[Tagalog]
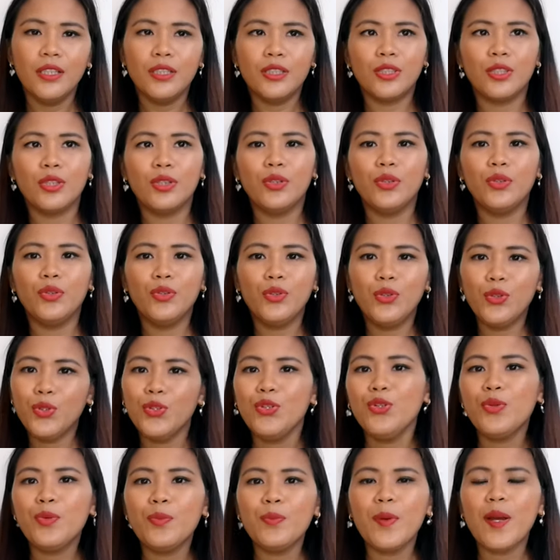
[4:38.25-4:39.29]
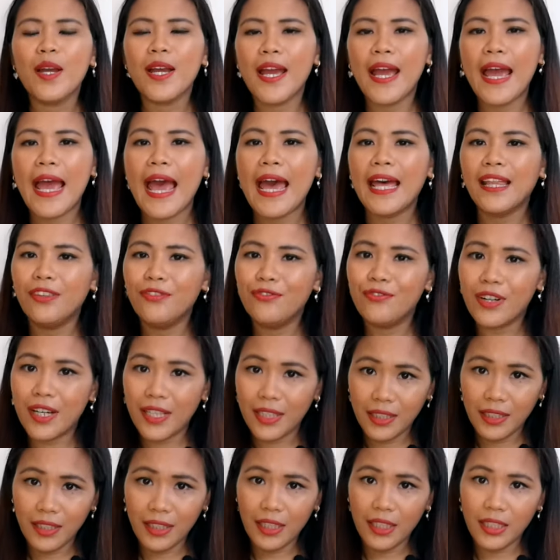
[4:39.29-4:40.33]
So, yun yung mga
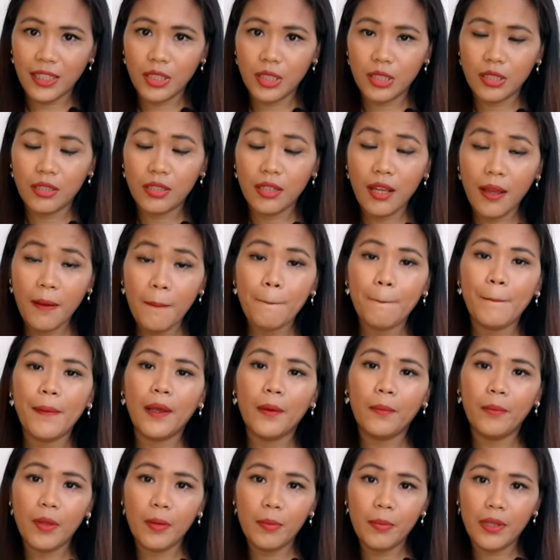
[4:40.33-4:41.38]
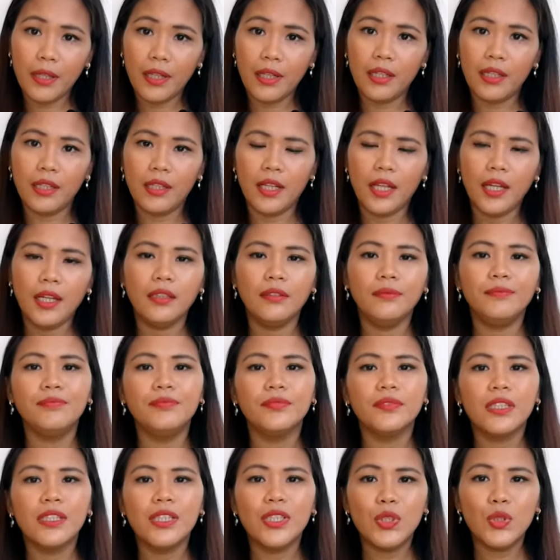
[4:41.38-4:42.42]
advantage ng pagbibili ng
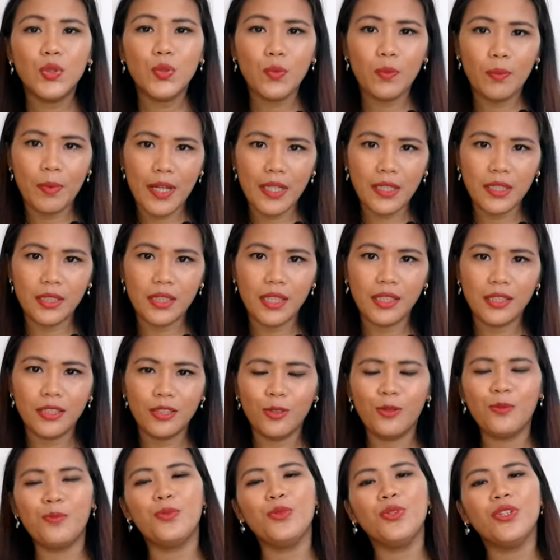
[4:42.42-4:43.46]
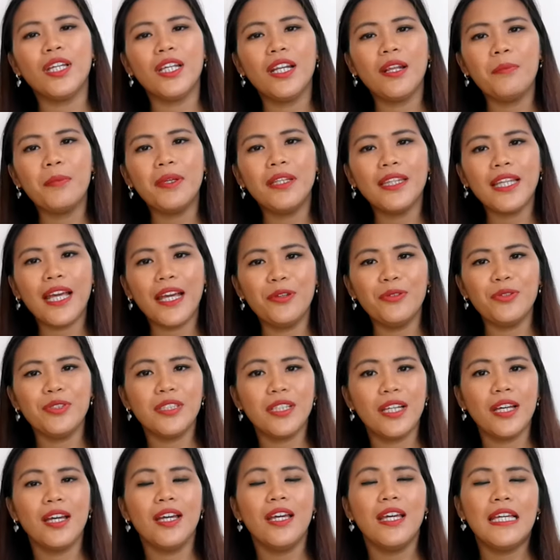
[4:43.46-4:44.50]
subasta. So, punta naman tayo
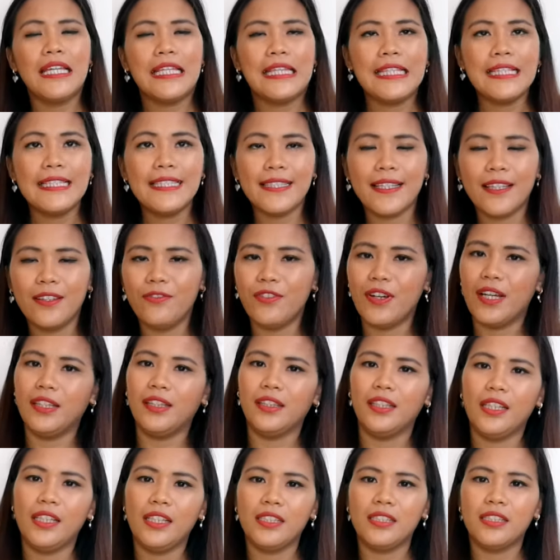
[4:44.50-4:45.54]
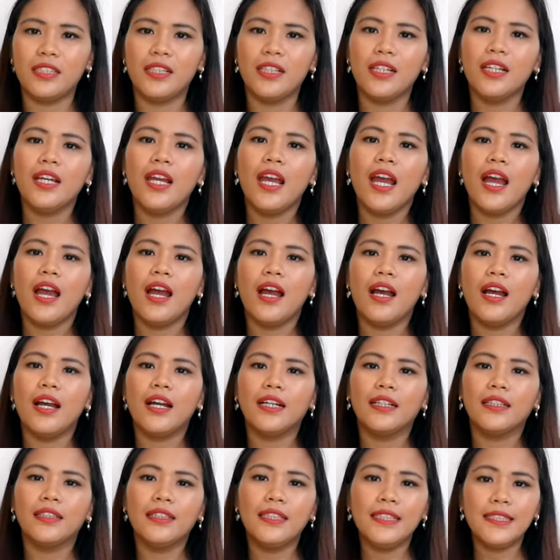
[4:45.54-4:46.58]
sa disadvantage.
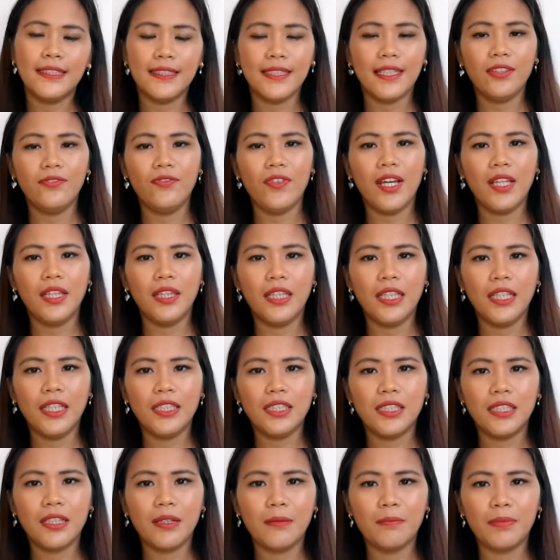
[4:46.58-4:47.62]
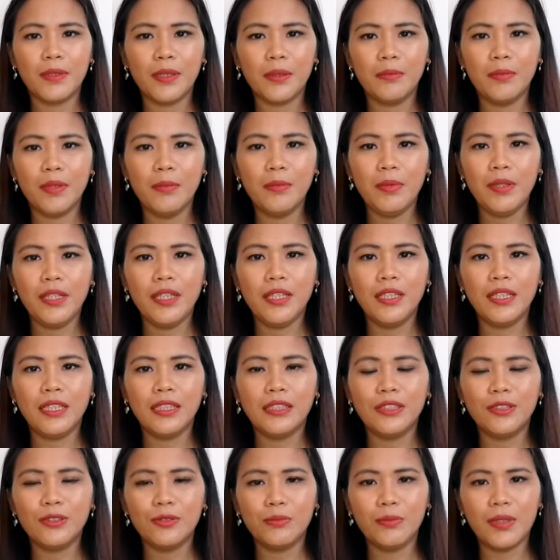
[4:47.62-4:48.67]
Ang disadvantage ng pagbibili
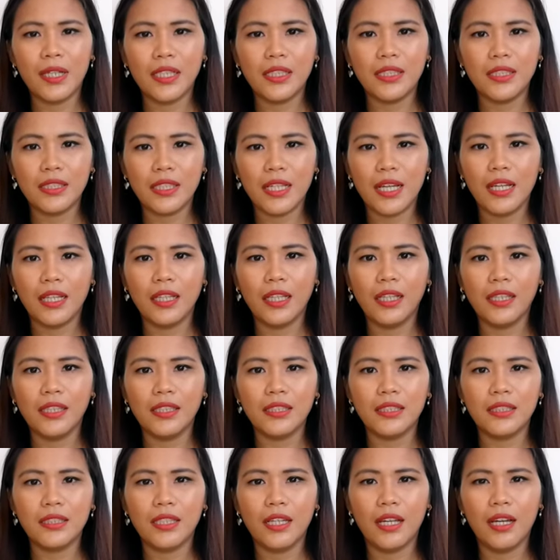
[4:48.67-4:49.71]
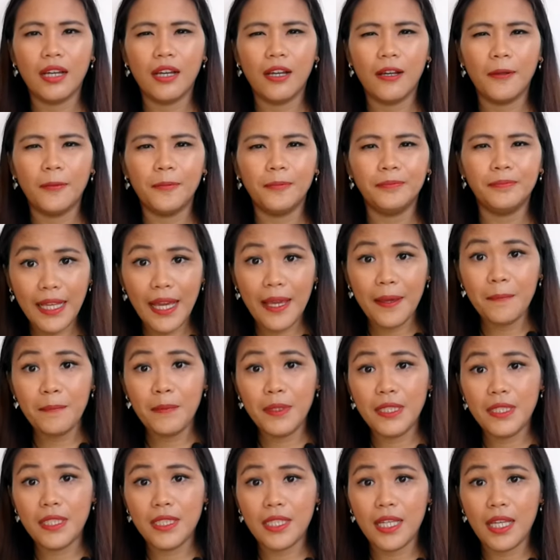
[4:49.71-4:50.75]
ng subasta is um, ay
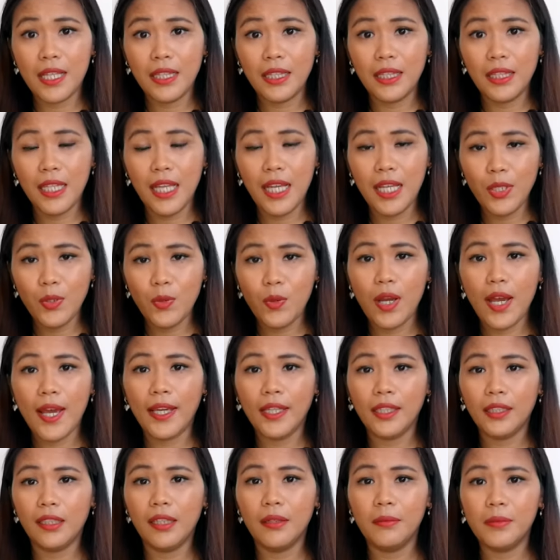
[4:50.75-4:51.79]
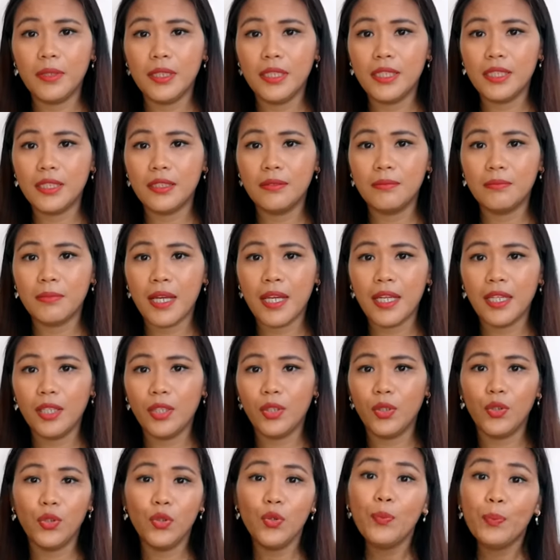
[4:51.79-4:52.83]
minsan na yung item is
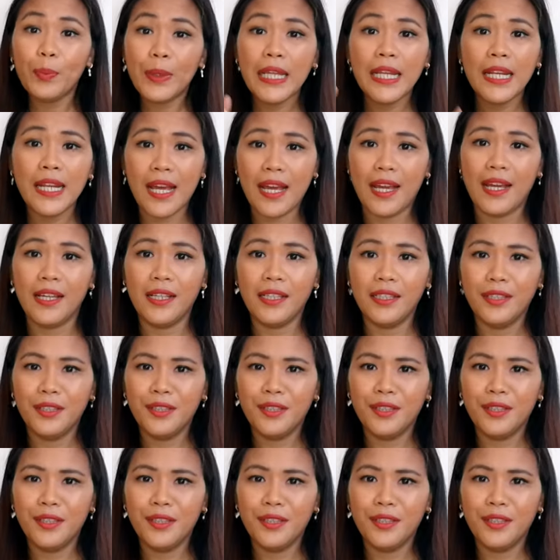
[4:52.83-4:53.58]
may UP na.